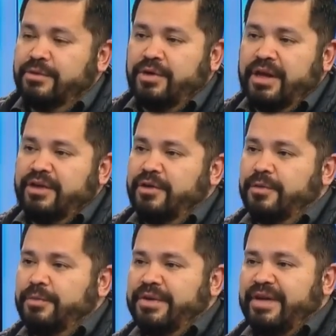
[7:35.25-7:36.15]

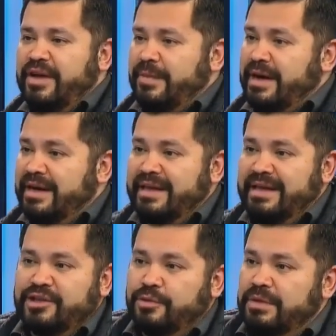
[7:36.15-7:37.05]
colegio privado que pagan
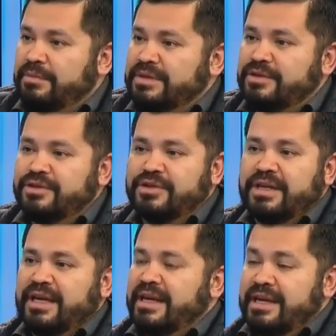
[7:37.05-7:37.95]
500 mil pesos y
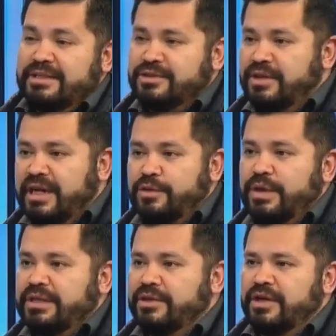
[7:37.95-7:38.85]
otros que son
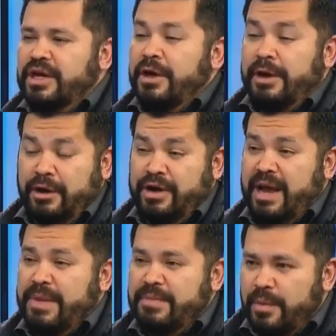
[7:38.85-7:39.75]
gratuitos, con
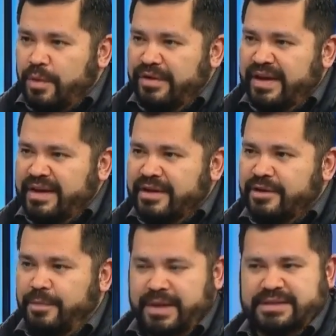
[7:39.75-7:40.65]
la misma prueba
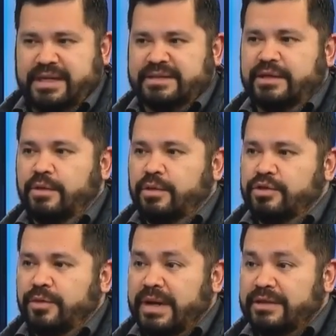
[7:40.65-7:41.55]
nos parece que es
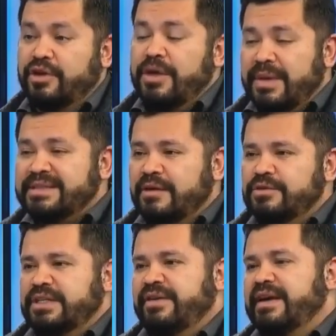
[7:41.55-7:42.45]
injusto para todos y más
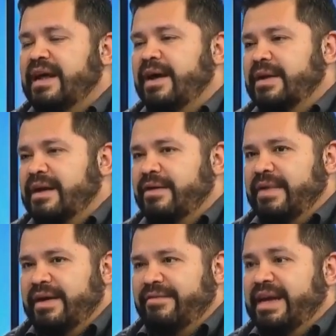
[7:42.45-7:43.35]
aún si van amarrado,
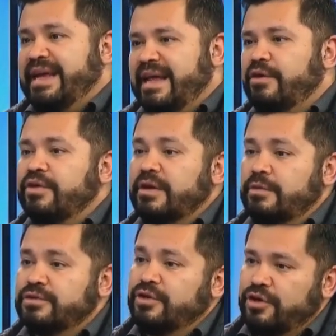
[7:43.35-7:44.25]
va, va ligado con
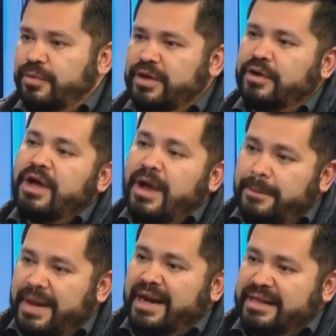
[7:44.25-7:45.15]
recursos económicos
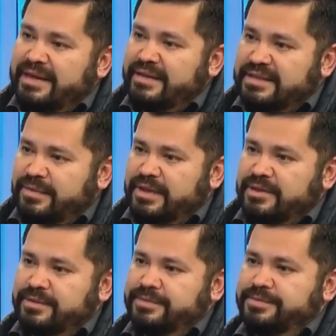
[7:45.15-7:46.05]
para el
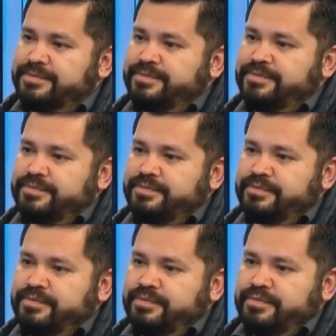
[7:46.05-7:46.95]
establecimiento. Y en el
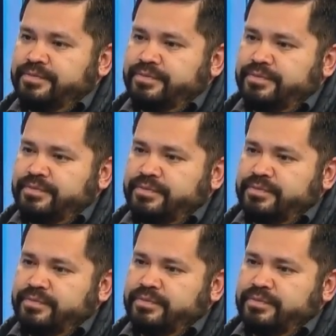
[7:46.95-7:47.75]
tema de,